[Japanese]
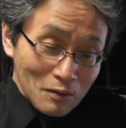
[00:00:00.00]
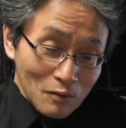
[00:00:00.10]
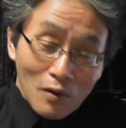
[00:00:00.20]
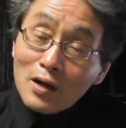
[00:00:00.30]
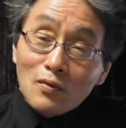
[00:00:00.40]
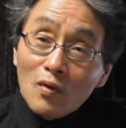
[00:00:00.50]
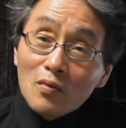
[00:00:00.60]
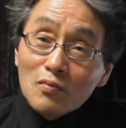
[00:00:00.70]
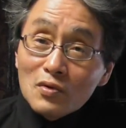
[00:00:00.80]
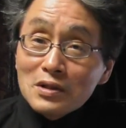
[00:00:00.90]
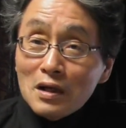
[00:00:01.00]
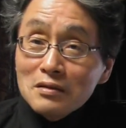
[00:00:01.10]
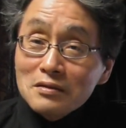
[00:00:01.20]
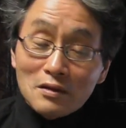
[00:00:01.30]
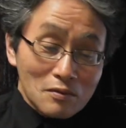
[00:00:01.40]
他の本文寺
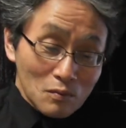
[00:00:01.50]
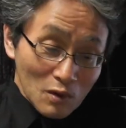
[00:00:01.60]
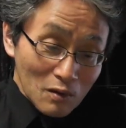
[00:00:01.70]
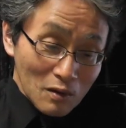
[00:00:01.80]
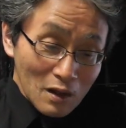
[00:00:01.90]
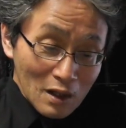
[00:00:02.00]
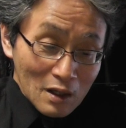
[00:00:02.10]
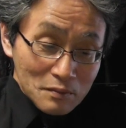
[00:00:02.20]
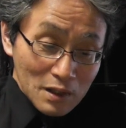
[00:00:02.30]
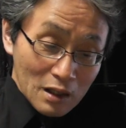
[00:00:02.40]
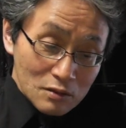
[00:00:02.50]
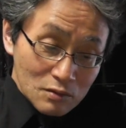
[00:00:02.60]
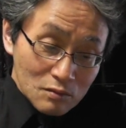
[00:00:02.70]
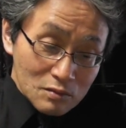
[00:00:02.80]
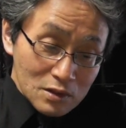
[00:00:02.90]
なんですけども、まあ
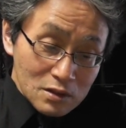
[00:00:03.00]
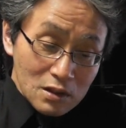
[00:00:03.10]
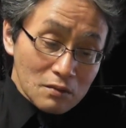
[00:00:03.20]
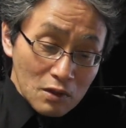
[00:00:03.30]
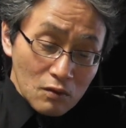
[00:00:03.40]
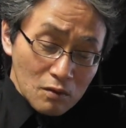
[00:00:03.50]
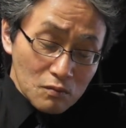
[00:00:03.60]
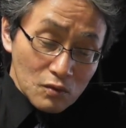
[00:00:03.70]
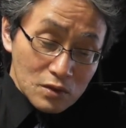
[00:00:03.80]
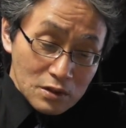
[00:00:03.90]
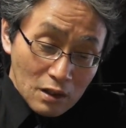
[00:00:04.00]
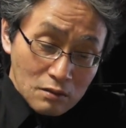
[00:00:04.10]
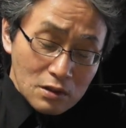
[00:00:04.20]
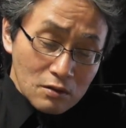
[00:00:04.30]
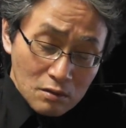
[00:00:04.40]
ちょっと西山本門寺、
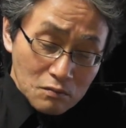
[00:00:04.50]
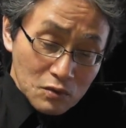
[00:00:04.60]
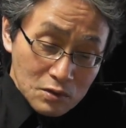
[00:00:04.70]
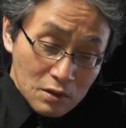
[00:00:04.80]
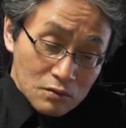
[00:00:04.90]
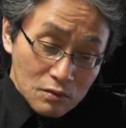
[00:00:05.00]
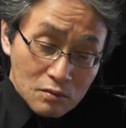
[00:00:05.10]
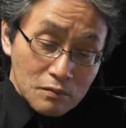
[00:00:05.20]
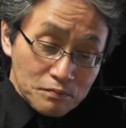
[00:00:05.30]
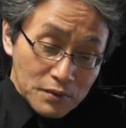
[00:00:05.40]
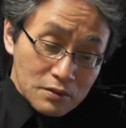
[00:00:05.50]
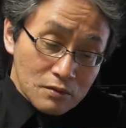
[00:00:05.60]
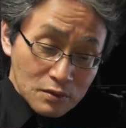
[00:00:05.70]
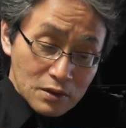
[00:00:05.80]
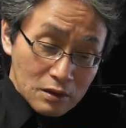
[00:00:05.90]
讃岐本門寺はちょっと
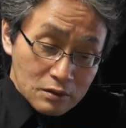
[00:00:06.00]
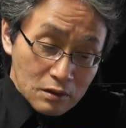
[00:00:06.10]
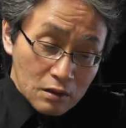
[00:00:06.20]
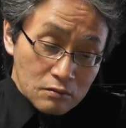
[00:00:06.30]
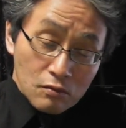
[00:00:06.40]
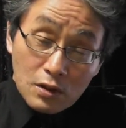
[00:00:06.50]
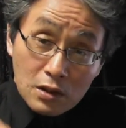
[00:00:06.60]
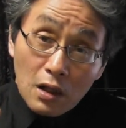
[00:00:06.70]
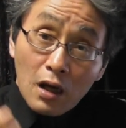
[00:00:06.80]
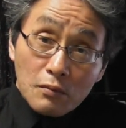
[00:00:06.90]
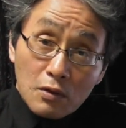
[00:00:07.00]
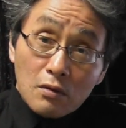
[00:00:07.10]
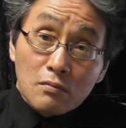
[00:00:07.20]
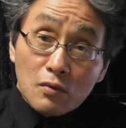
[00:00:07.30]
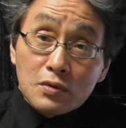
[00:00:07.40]
別としてですね、この池上
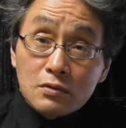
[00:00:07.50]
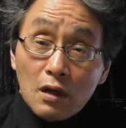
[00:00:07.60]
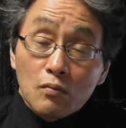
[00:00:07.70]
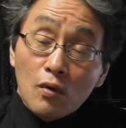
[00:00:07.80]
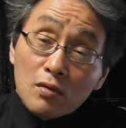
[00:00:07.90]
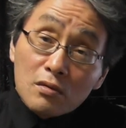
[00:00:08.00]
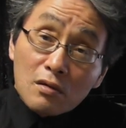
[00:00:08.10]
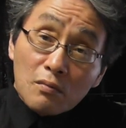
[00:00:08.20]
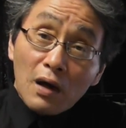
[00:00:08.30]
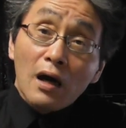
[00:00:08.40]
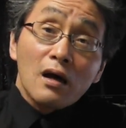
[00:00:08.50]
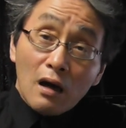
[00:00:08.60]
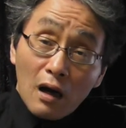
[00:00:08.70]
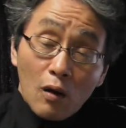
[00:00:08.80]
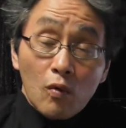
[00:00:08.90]
本門寺はもっと前
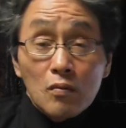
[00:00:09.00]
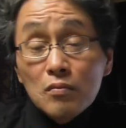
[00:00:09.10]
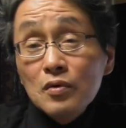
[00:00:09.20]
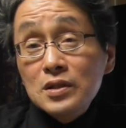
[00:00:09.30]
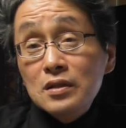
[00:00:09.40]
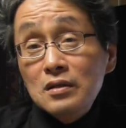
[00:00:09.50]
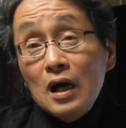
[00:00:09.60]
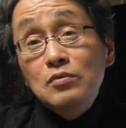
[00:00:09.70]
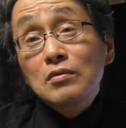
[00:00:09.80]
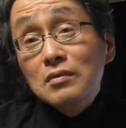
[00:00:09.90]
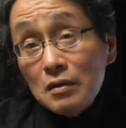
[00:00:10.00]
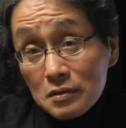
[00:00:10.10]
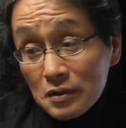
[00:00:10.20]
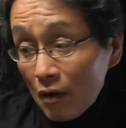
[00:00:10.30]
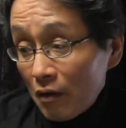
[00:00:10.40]
から本文寺って名乗って
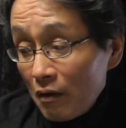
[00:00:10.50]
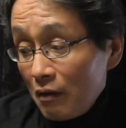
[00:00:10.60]
るんですよ。